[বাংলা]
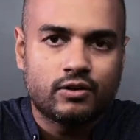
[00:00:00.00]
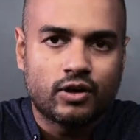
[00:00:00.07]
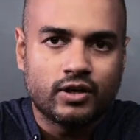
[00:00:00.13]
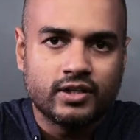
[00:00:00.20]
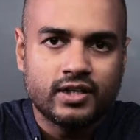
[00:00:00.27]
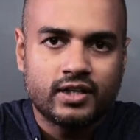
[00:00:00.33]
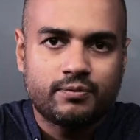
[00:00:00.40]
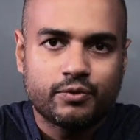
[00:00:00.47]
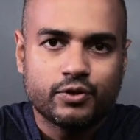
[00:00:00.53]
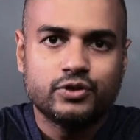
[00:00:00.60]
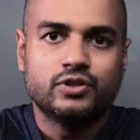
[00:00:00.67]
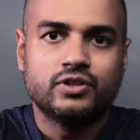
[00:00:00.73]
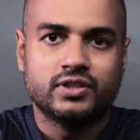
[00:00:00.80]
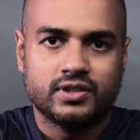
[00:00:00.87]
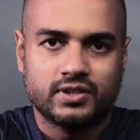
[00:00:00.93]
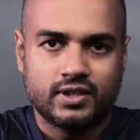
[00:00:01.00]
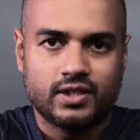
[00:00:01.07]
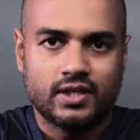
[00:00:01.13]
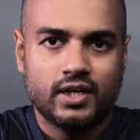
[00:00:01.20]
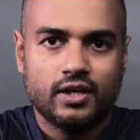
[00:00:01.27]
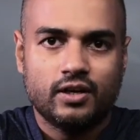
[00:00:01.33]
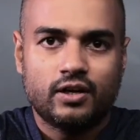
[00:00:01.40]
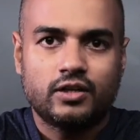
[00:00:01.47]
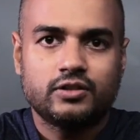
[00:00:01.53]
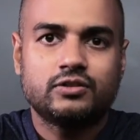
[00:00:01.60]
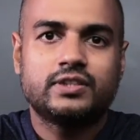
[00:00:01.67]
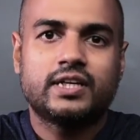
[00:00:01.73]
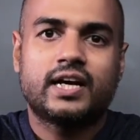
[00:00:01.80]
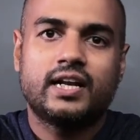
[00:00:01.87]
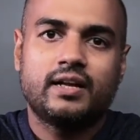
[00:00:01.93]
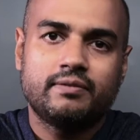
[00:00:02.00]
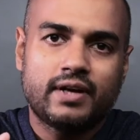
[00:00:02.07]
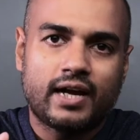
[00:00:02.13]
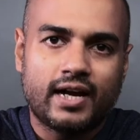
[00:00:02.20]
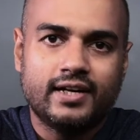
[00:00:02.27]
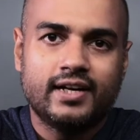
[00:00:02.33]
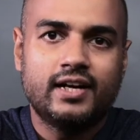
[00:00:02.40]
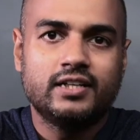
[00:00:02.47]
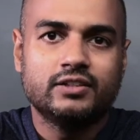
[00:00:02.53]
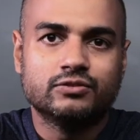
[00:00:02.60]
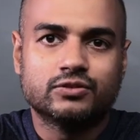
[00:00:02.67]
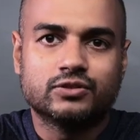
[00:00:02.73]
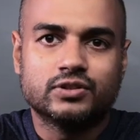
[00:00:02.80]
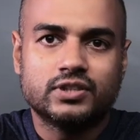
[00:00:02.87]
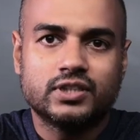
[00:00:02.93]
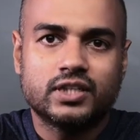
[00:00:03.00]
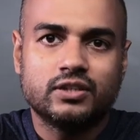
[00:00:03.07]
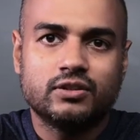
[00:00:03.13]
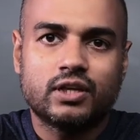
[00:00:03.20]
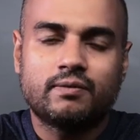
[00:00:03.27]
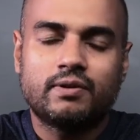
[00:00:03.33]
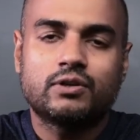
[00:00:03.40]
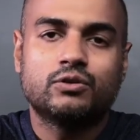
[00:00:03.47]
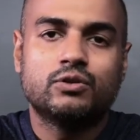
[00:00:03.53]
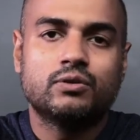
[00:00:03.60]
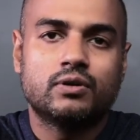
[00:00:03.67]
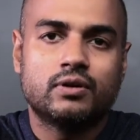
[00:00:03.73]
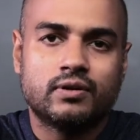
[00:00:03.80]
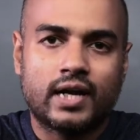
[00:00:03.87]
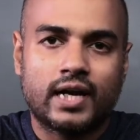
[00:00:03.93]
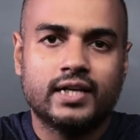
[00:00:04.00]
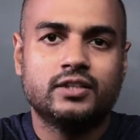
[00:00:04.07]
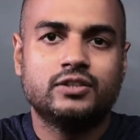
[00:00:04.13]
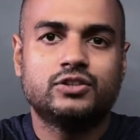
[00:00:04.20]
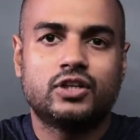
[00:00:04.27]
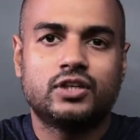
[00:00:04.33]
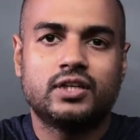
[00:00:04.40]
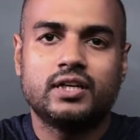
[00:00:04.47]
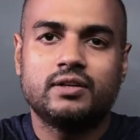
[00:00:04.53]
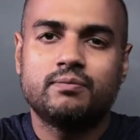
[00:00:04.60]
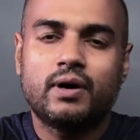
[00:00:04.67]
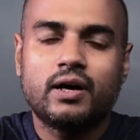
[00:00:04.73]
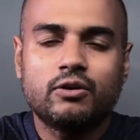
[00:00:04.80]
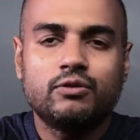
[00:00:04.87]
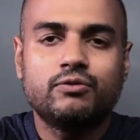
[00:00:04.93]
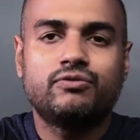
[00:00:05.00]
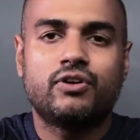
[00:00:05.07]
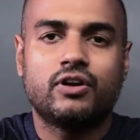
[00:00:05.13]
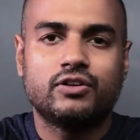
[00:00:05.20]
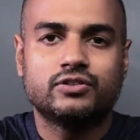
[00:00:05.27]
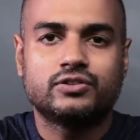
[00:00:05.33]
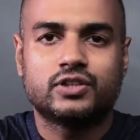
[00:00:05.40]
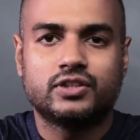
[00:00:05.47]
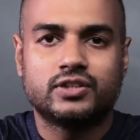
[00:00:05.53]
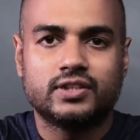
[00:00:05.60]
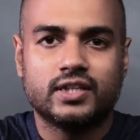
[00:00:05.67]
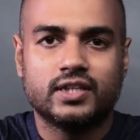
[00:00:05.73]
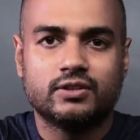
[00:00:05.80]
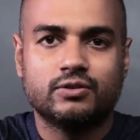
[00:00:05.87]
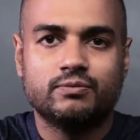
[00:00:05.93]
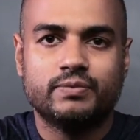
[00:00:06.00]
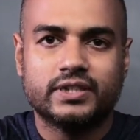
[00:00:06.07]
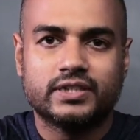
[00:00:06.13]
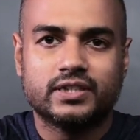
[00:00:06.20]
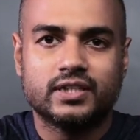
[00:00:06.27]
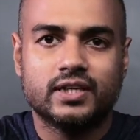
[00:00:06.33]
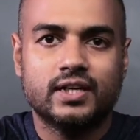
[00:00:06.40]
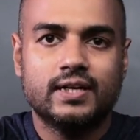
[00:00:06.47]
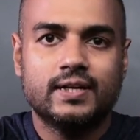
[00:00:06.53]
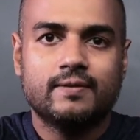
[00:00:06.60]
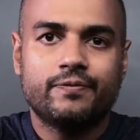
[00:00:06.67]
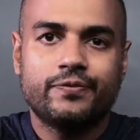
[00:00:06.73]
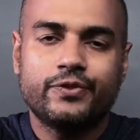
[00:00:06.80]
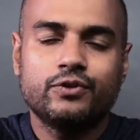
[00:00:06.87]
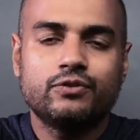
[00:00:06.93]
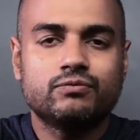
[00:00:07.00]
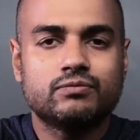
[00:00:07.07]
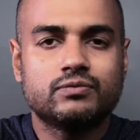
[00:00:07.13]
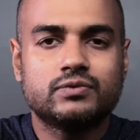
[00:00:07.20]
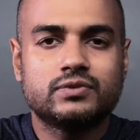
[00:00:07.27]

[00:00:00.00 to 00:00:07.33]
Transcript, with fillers: রানিংয়ের প্রয়োজনই নেই হয়তো যেখানে আমি হ্যান্ডহেল্ড ইউজ করছি কিন্তু আমার খুব রানিং শট নেই বা খুব ফলো শট নেই খুব বেশি কিন্তু